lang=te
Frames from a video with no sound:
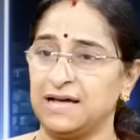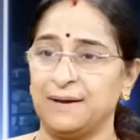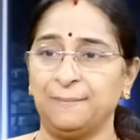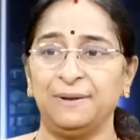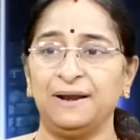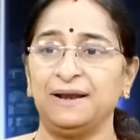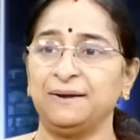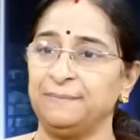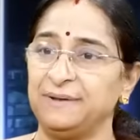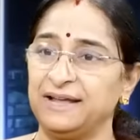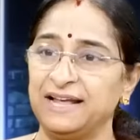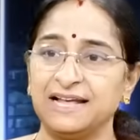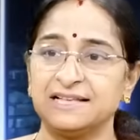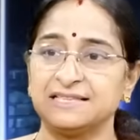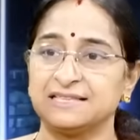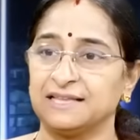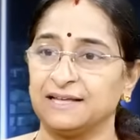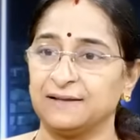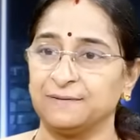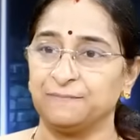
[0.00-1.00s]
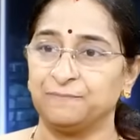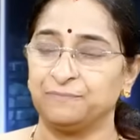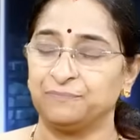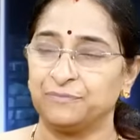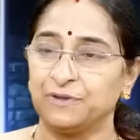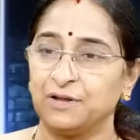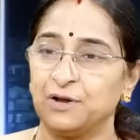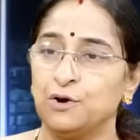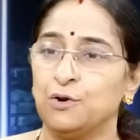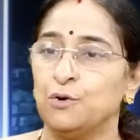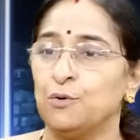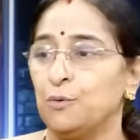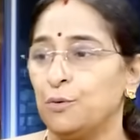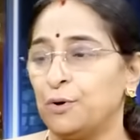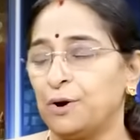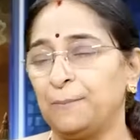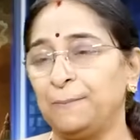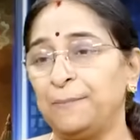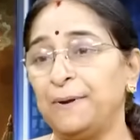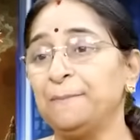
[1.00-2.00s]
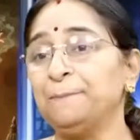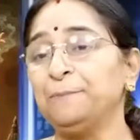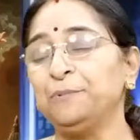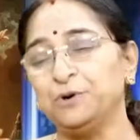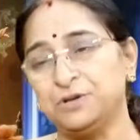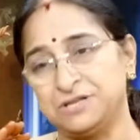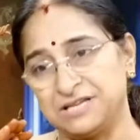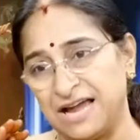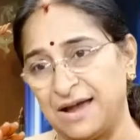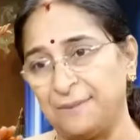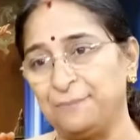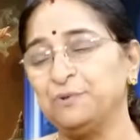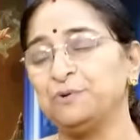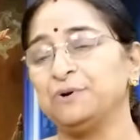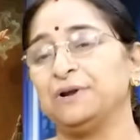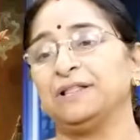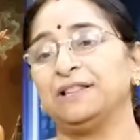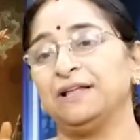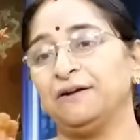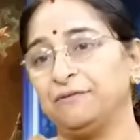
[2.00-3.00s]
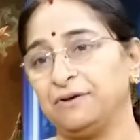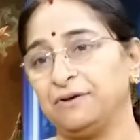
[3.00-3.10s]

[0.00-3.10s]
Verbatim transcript: చేపల్ని మింగేస్తాయి ఒక పెంపుడు చేప ఉండేది